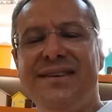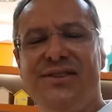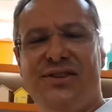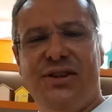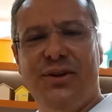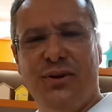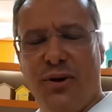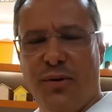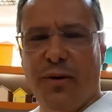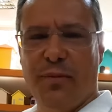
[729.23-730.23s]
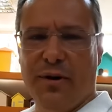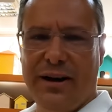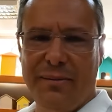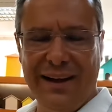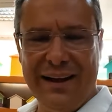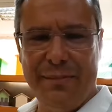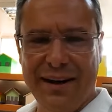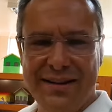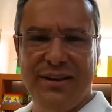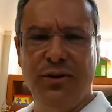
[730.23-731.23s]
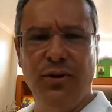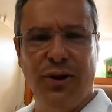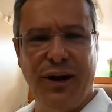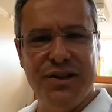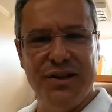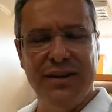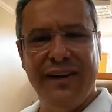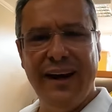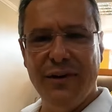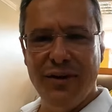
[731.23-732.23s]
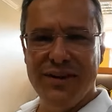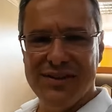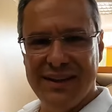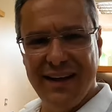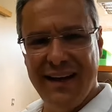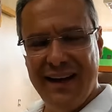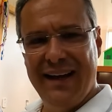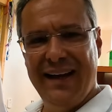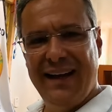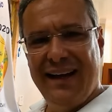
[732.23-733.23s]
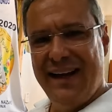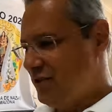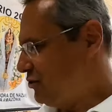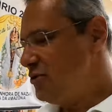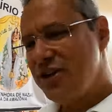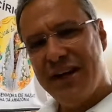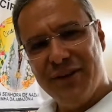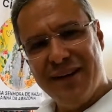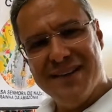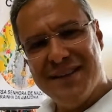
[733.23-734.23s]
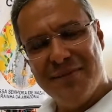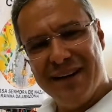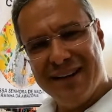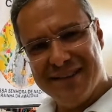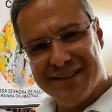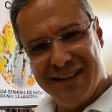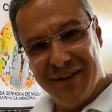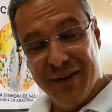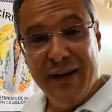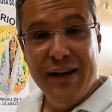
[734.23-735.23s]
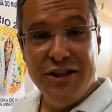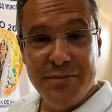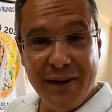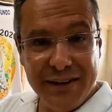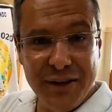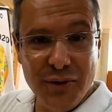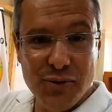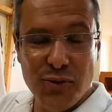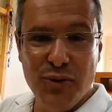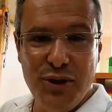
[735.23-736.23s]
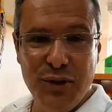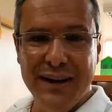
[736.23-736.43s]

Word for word: assistiu o meu programa lá em Aparecida do Norte vai reconhecer esse objeto aqui, essa embarcação de Mateus Coutinho